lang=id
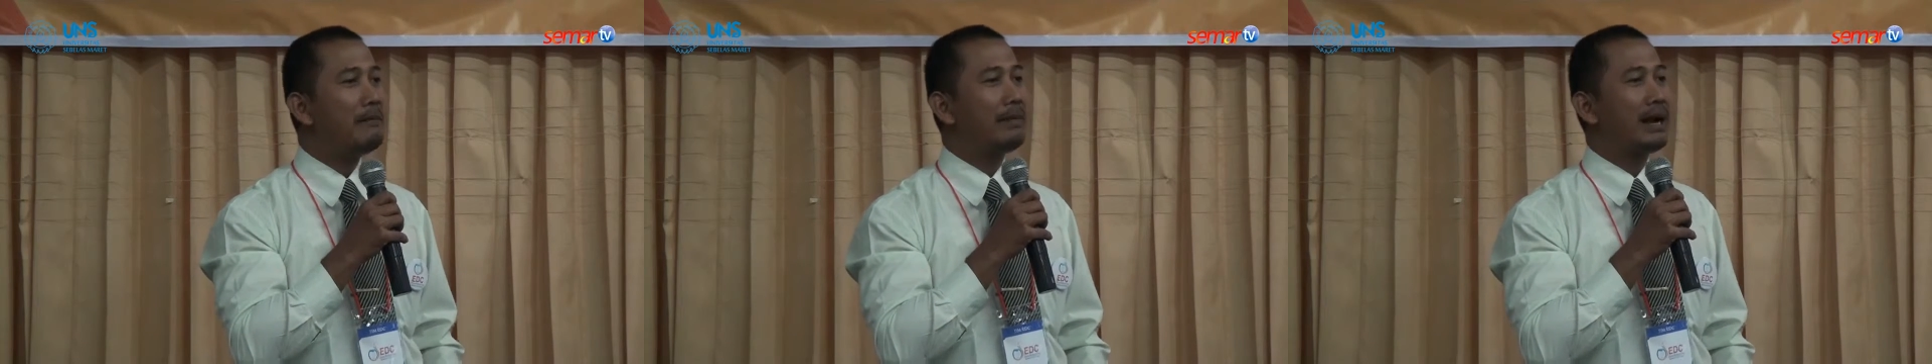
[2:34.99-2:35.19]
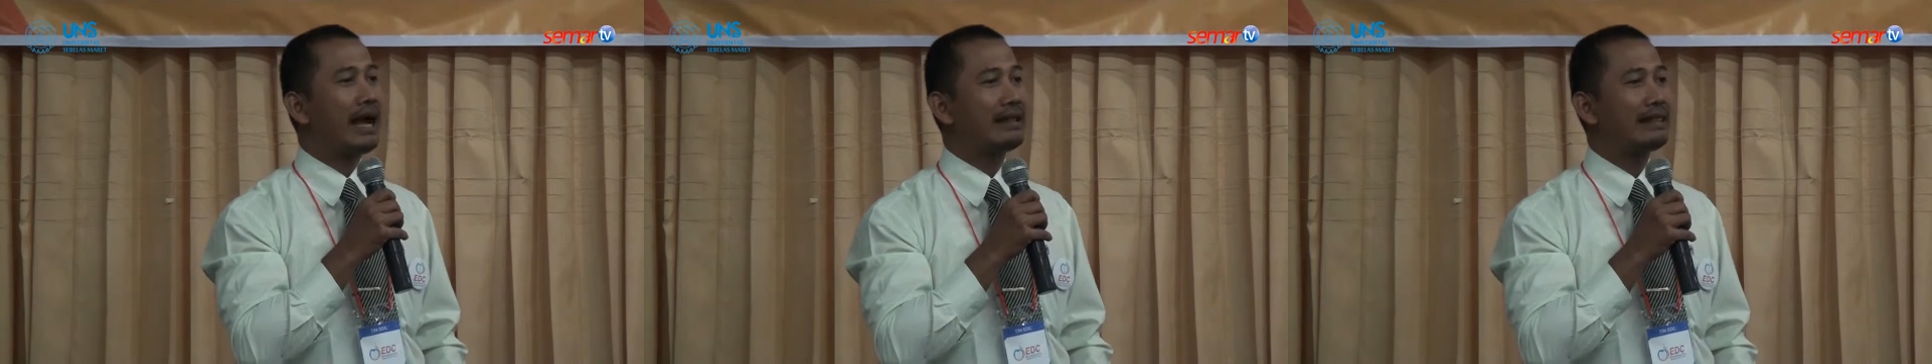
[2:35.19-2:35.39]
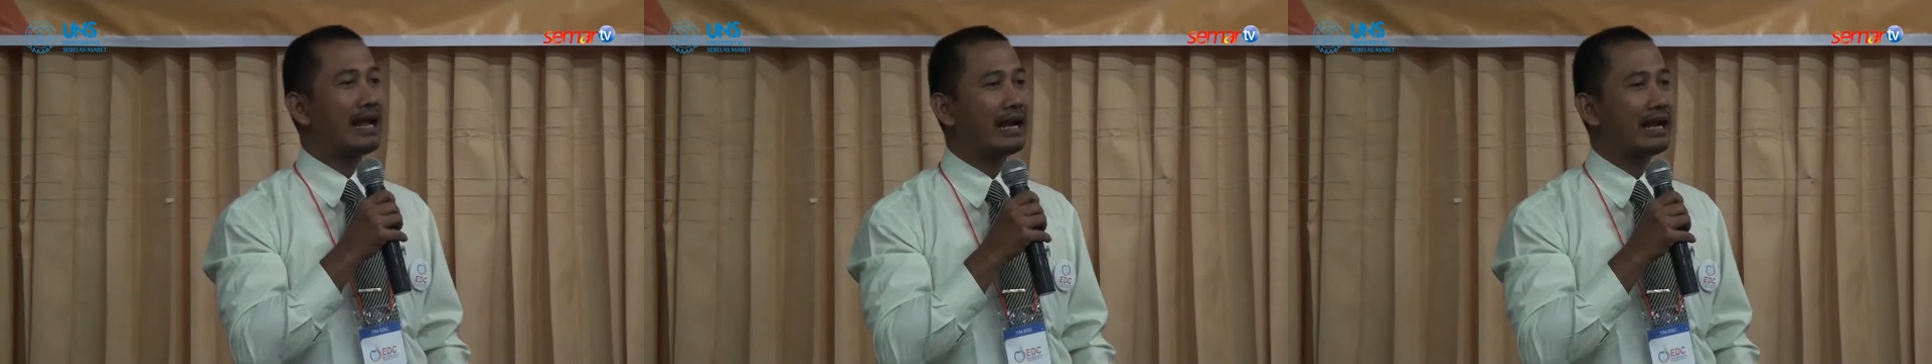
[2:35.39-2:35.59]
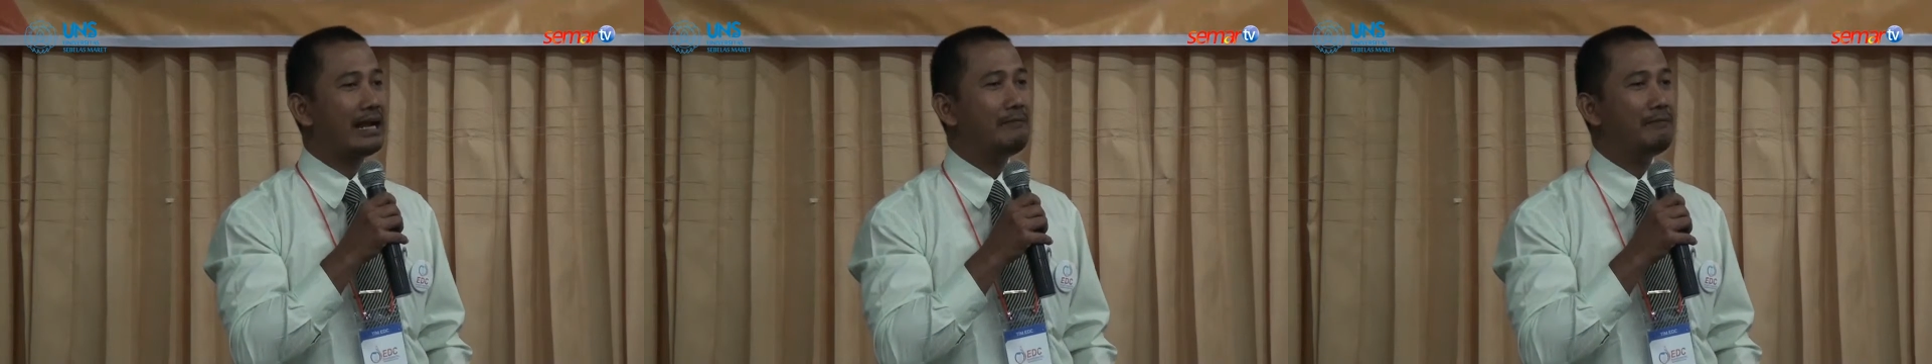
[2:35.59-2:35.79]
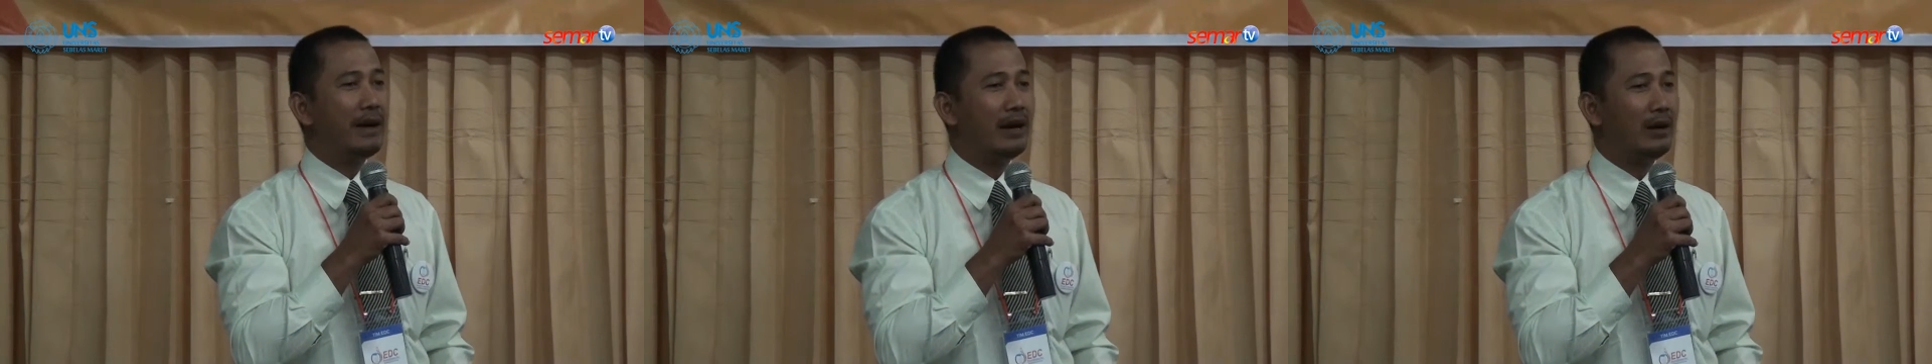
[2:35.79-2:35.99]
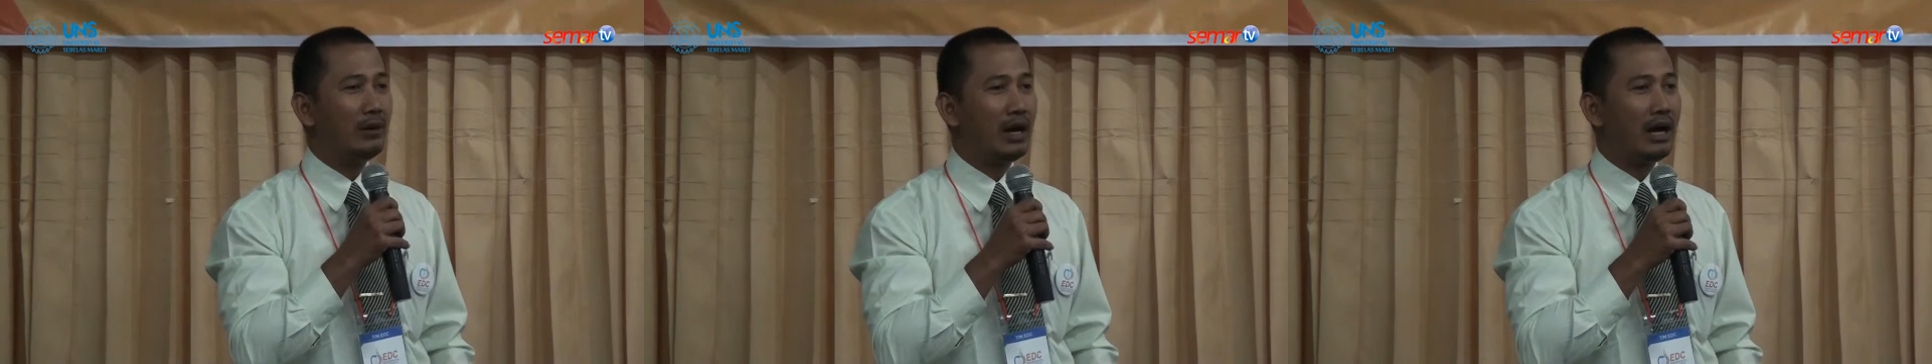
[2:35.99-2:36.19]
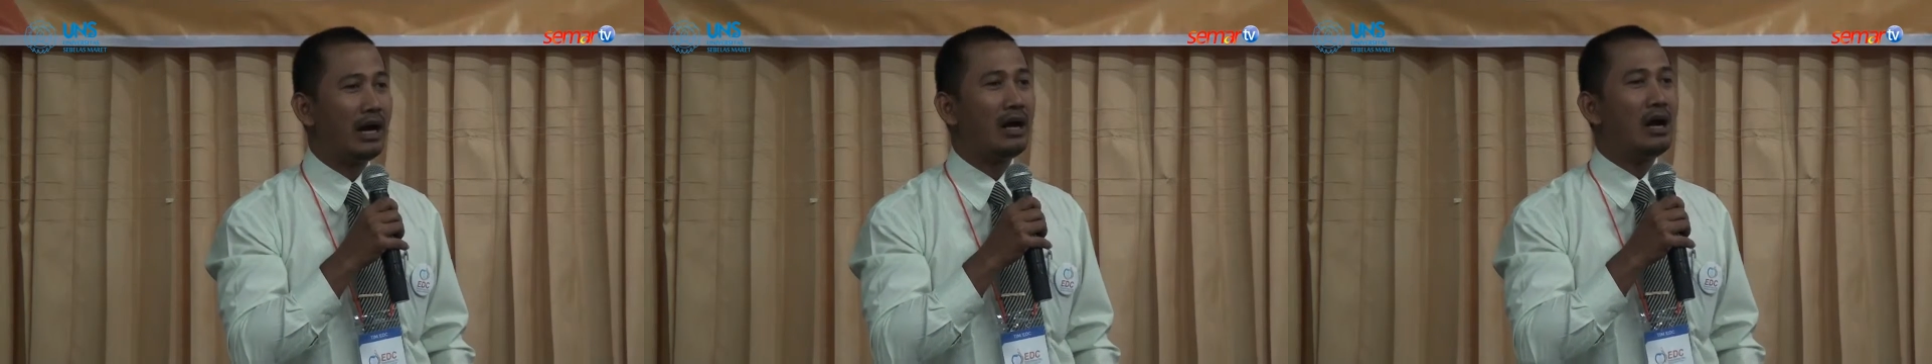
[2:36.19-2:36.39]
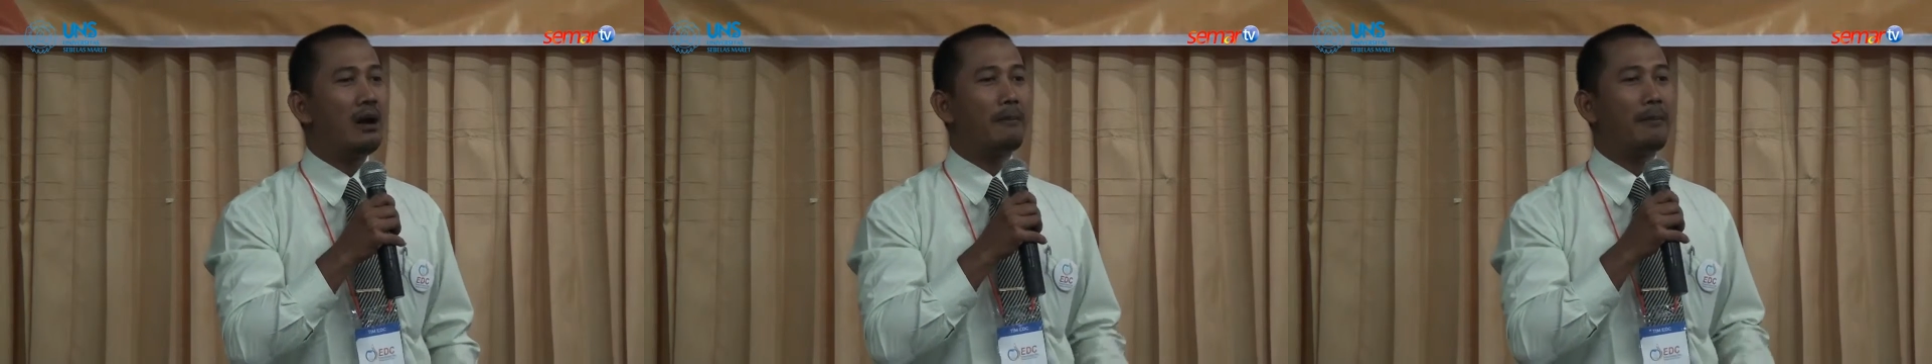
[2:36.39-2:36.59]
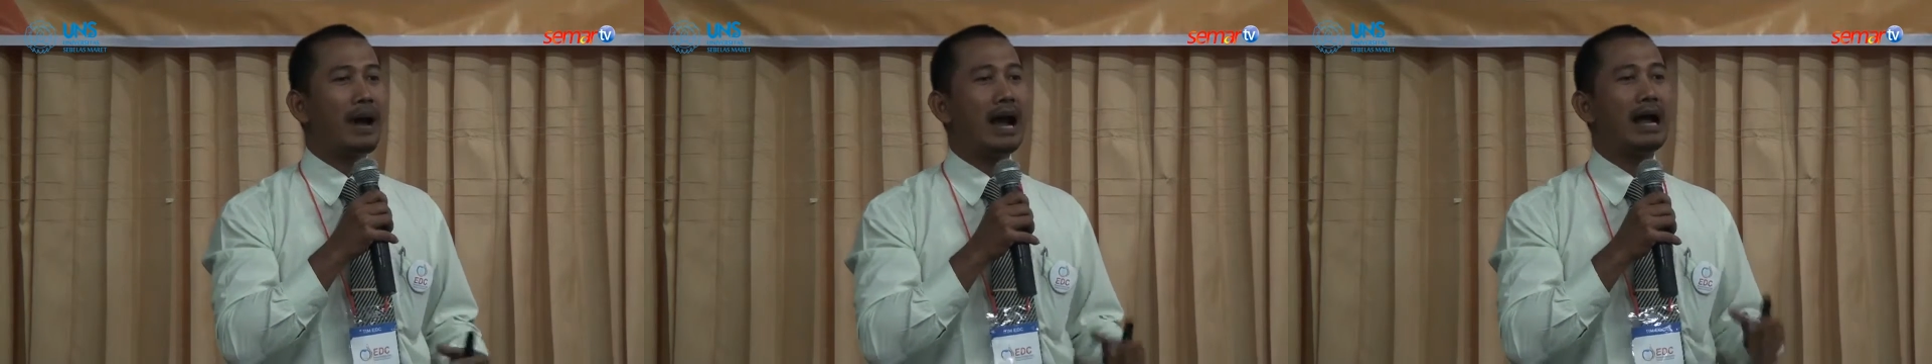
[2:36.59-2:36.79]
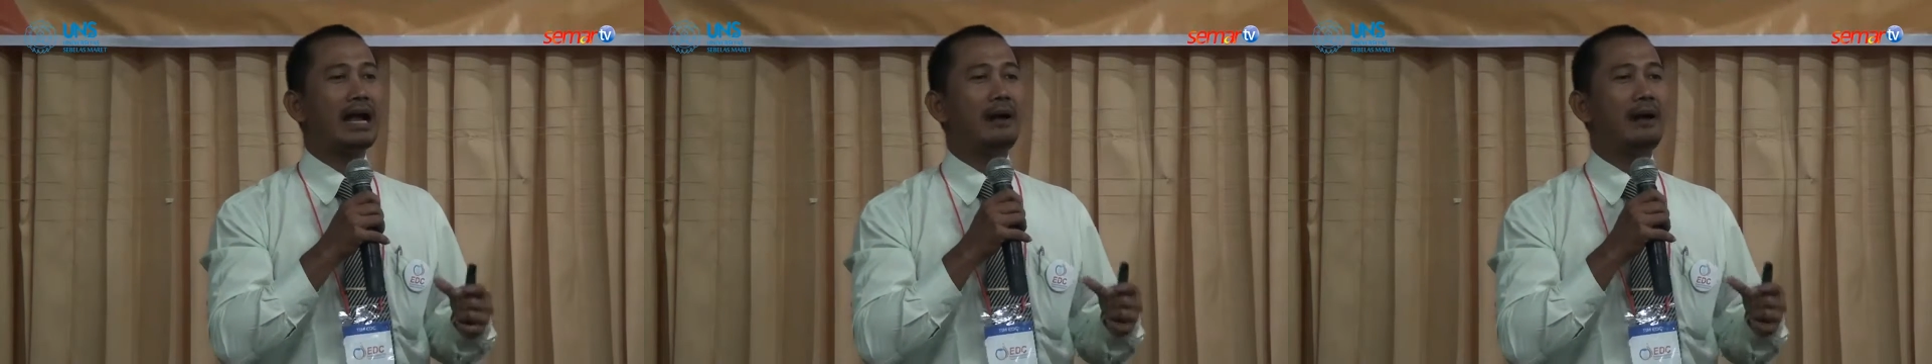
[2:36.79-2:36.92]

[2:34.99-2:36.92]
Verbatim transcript: mengatakan bahwa Pak